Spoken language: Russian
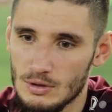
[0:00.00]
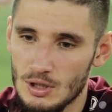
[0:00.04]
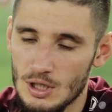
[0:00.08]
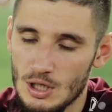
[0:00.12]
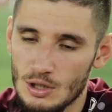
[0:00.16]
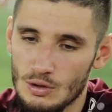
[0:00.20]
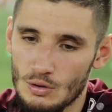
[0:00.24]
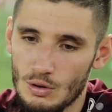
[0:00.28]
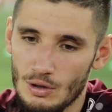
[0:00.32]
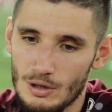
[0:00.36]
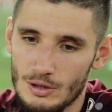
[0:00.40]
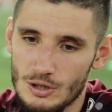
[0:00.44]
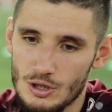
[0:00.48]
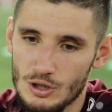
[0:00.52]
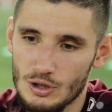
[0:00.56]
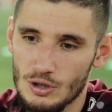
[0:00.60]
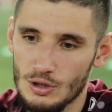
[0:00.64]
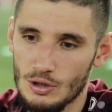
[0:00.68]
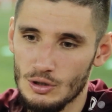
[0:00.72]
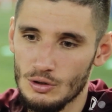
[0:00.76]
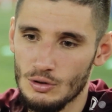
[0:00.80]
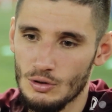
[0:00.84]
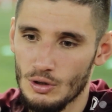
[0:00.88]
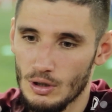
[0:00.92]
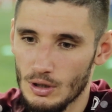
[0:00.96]
3-0 и
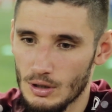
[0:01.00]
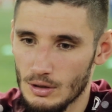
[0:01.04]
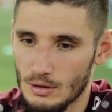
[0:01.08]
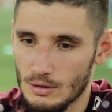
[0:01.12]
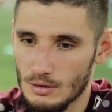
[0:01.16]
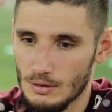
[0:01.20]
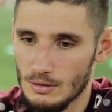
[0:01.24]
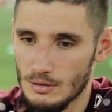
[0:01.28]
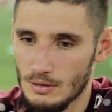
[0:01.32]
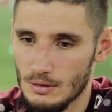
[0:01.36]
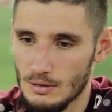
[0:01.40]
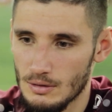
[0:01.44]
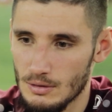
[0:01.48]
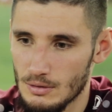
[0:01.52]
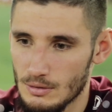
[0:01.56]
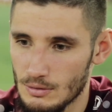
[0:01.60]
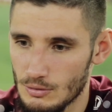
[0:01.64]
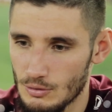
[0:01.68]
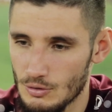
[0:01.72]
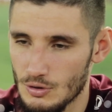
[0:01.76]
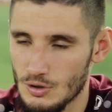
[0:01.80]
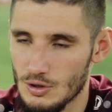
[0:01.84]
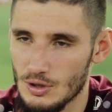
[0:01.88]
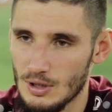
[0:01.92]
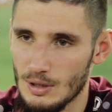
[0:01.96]
4-0.
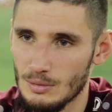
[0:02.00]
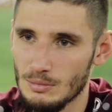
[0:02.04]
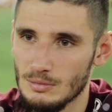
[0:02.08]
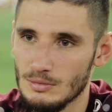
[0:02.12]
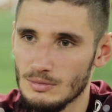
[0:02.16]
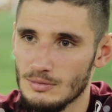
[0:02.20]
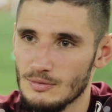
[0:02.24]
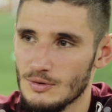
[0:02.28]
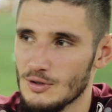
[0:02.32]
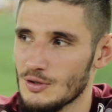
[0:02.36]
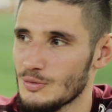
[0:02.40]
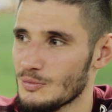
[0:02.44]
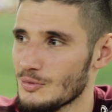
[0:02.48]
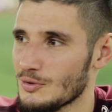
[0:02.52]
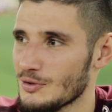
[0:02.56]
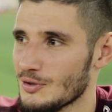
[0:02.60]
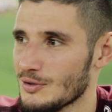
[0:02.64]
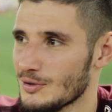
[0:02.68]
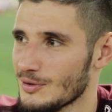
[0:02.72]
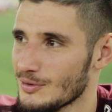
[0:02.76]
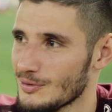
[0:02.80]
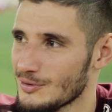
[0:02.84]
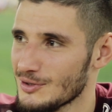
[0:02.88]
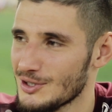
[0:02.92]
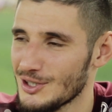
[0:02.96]
То есть там,
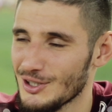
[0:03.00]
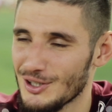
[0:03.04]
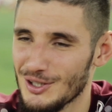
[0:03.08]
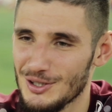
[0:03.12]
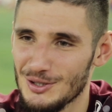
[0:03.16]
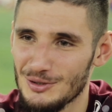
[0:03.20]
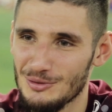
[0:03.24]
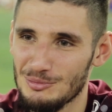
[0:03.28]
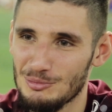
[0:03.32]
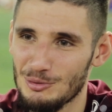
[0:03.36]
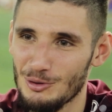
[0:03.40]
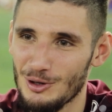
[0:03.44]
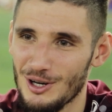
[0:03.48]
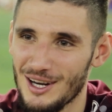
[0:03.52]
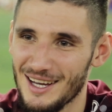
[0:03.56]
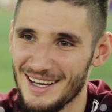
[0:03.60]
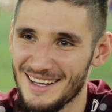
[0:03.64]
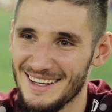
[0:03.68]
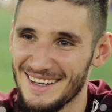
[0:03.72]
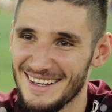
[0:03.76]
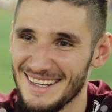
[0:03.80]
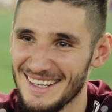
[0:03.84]
видимо, дело не в поле.